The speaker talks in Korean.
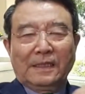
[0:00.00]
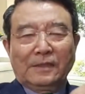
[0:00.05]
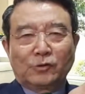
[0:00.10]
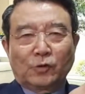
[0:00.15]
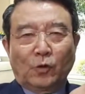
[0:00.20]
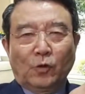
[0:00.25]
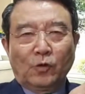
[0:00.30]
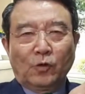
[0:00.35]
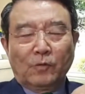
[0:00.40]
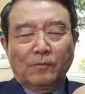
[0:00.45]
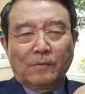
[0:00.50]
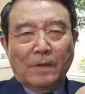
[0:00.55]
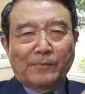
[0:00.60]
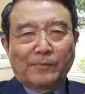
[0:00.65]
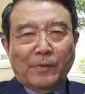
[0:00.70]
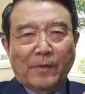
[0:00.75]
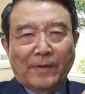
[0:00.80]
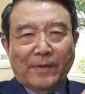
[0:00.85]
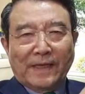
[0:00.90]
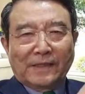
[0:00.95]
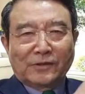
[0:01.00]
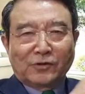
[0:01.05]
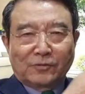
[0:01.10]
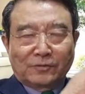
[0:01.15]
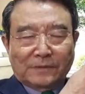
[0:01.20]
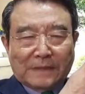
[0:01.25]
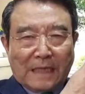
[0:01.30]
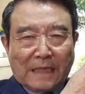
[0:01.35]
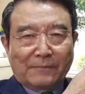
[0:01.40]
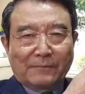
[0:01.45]
좋은 것만
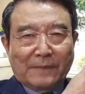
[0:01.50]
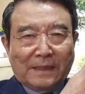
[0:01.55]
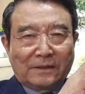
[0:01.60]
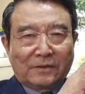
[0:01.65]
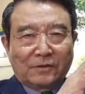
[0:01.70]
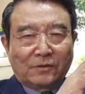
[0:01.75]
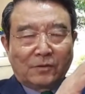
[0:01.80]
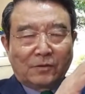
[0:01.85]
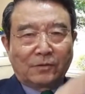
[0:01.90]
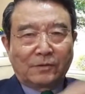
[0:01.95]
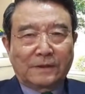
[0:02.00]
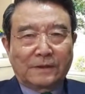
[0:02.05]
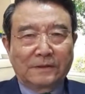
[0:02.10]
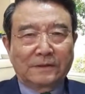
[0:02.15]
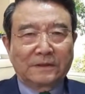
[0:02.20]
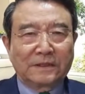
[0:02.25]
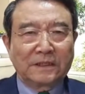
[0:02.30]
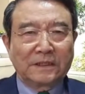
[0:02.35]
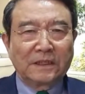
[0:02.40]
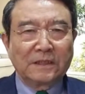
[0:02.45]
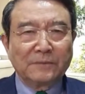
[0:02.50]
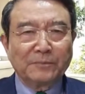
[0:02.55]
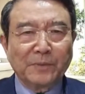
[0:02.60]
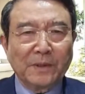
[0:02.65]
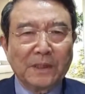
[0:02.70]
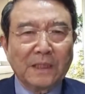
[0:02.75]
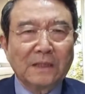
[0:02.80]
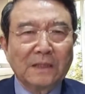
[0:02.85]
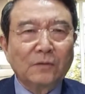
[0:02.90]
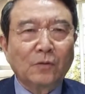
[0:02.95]
뽑아가지고 딱 만들어 놓은 그
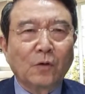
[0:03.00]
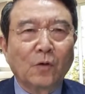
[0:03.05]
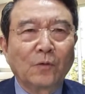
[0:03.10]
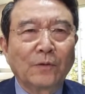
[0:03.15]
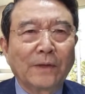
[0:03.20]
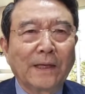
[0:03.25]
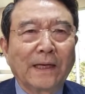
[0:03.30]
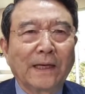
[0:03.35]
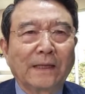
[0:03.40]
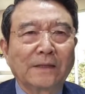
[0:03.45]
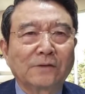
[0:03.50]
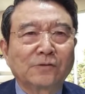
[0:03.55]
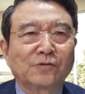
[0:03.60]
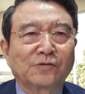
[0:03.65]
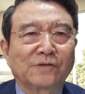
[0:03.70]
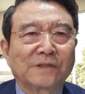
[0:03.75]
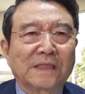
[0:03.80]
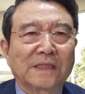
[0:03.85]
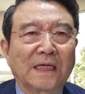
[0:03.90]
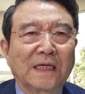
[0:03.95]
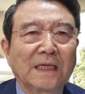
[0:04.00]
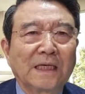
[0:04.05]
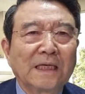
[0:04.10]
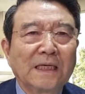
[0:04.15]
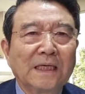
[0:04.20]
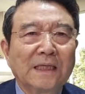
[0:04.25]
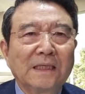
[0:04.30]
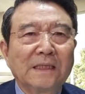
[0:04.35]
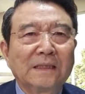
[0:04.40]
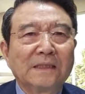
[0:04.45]
특별한 통계 숫자.
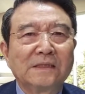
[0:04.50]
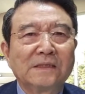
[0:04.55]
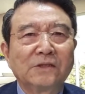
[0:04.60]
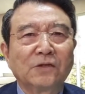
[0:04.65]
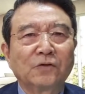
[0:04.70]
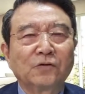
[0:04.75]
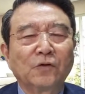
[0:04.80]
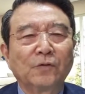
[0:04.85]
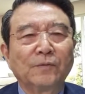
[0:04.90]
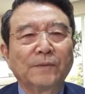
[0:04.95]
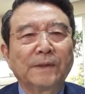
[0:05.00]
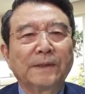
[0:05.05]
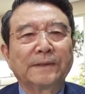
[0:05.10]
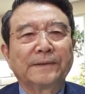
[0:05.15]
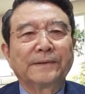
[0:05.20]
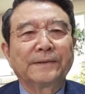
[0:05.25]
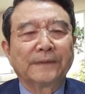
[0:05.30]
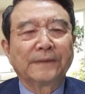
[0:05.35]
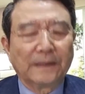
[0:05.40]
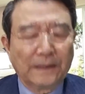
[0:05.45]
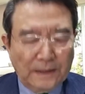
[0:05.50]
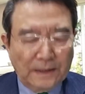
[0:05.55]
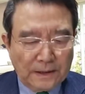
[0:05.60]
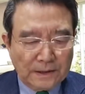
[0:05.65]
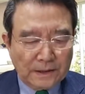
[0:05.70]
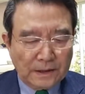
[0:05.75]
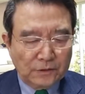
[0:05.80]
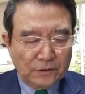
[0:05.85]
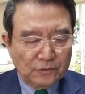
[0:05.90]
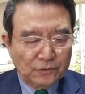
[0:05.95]
이 정도면
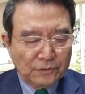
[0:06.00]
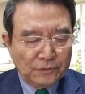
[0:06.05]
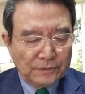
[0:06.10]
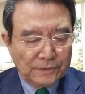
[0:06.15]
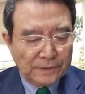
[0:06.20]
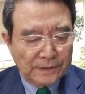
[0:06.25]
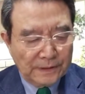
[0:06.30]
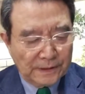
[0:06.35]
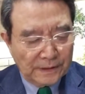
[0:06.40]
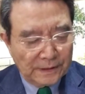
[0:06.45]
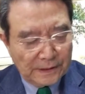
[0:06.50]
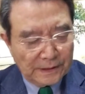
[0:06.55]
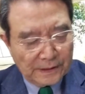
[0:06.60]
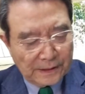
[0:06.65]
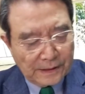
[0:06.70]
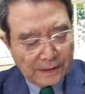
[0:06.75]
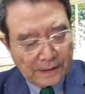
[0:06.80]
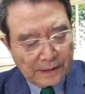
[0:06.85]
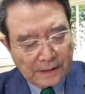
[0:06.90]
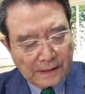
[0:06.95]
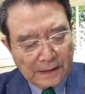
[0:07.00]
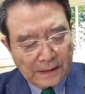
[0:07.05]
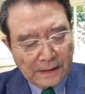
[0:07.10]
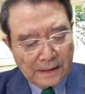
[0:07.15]
결국 이,